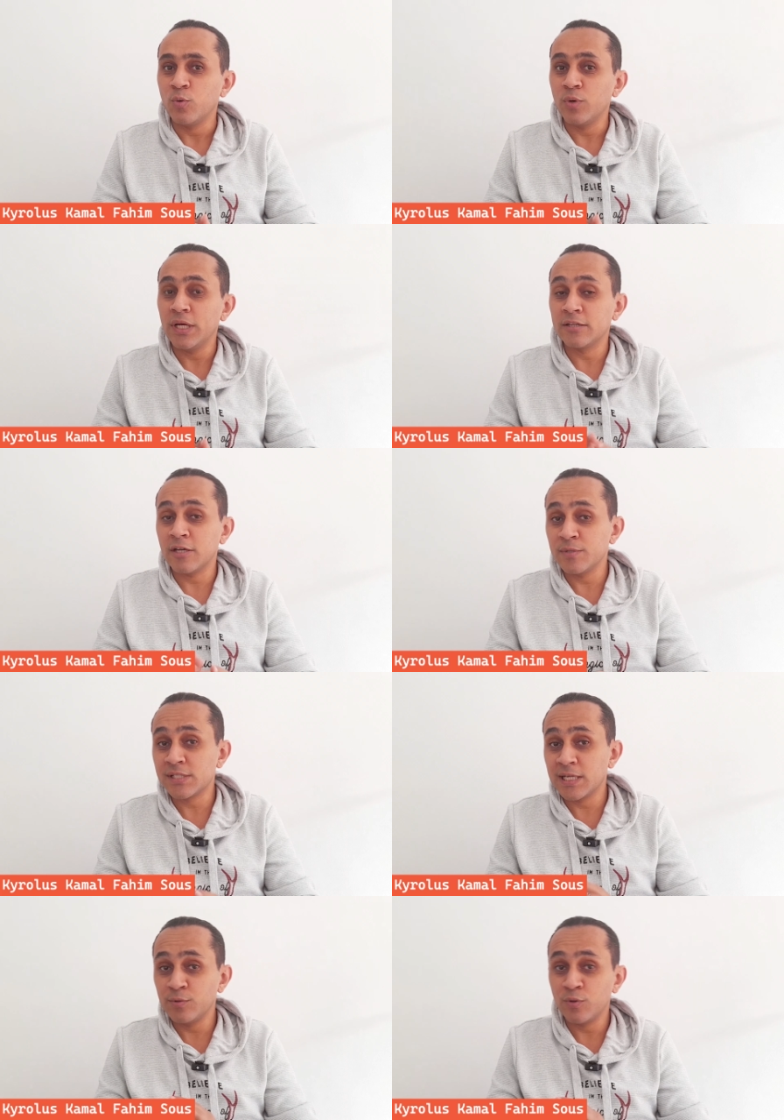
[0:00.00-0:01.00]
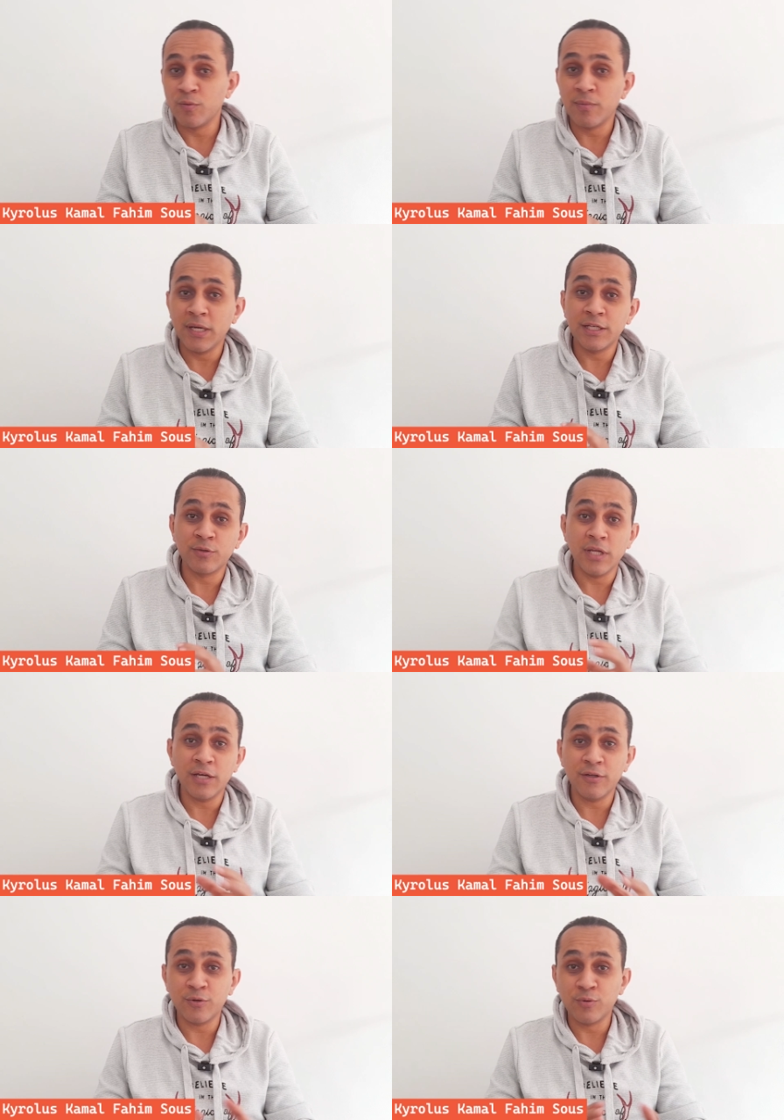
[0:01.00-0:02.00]
والتايب سكريبت كومبايلر
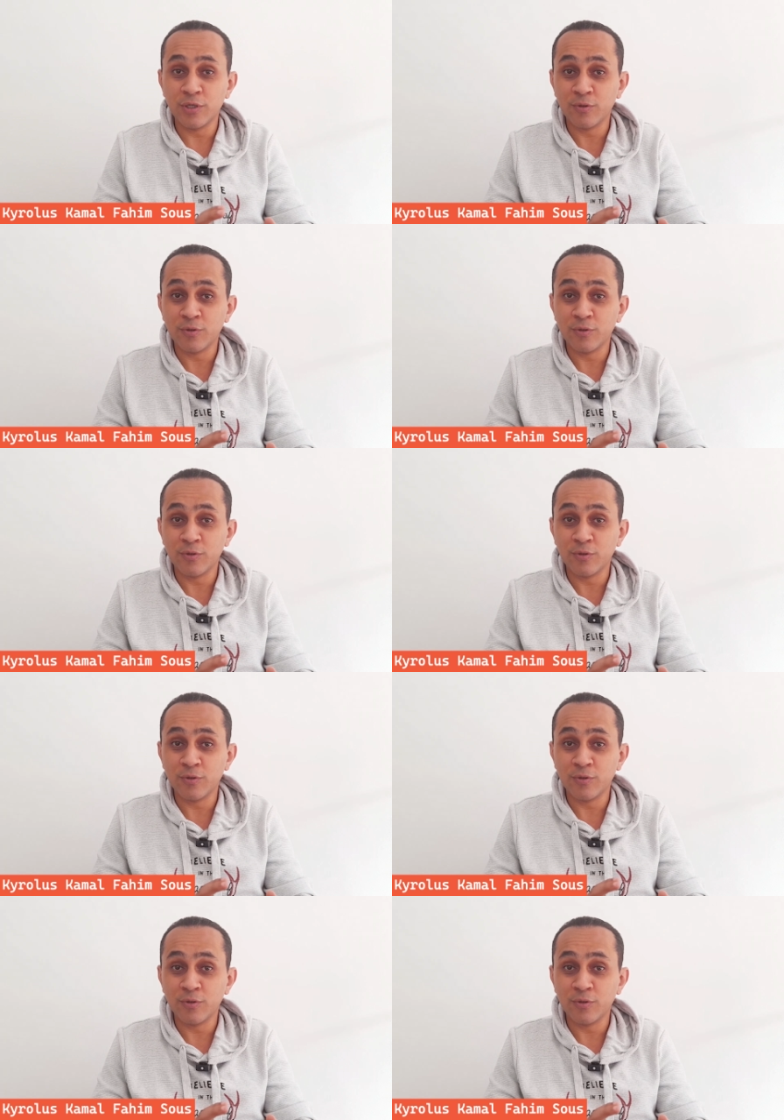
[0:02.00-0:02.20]
والانجولار